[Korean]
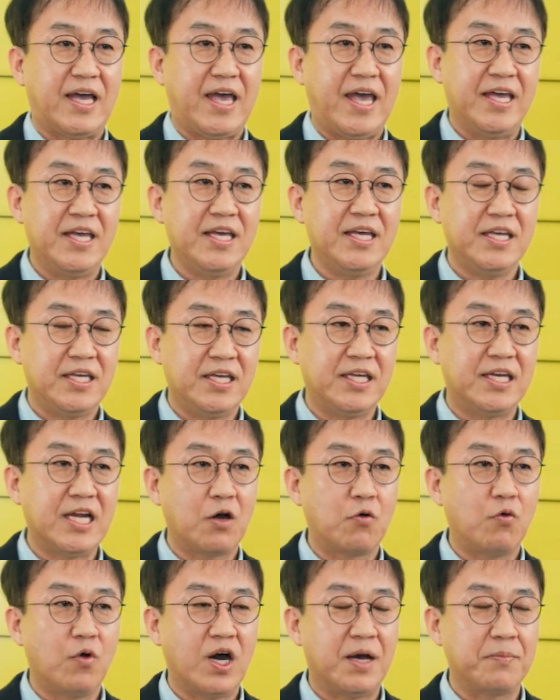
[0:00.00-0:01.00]

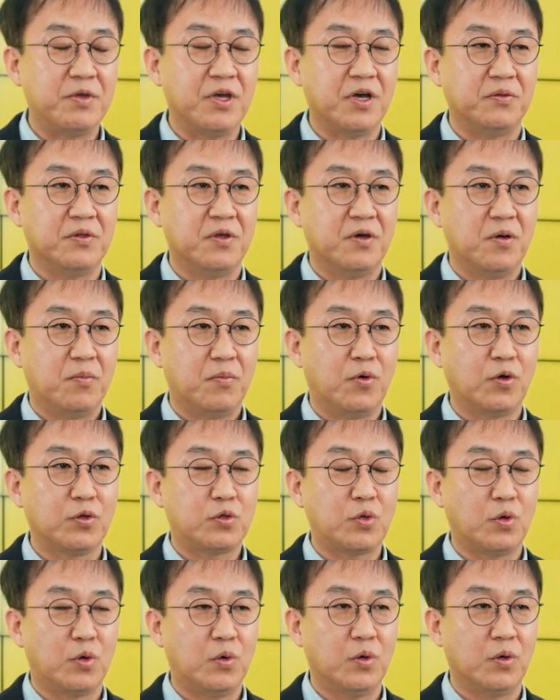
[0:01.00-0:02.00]
AE라고 하면
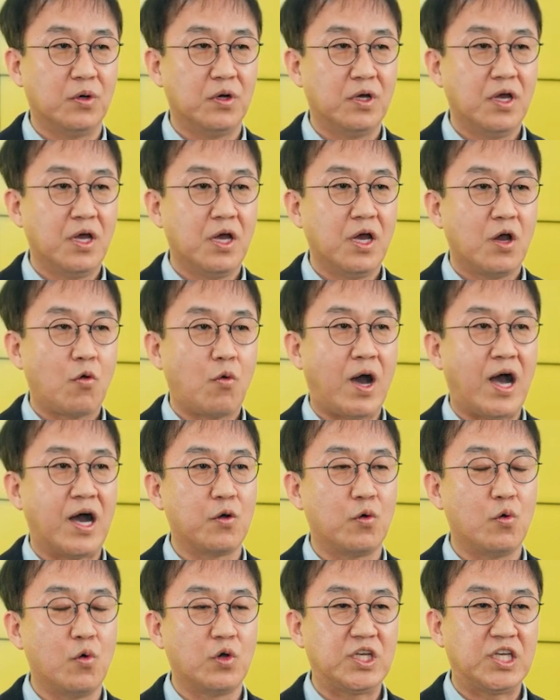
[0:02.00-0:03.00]
보통
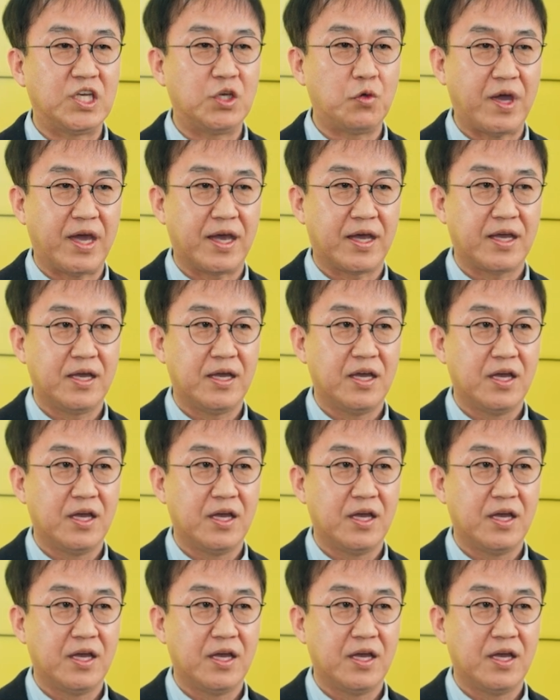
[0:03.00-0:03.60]
광고 기획,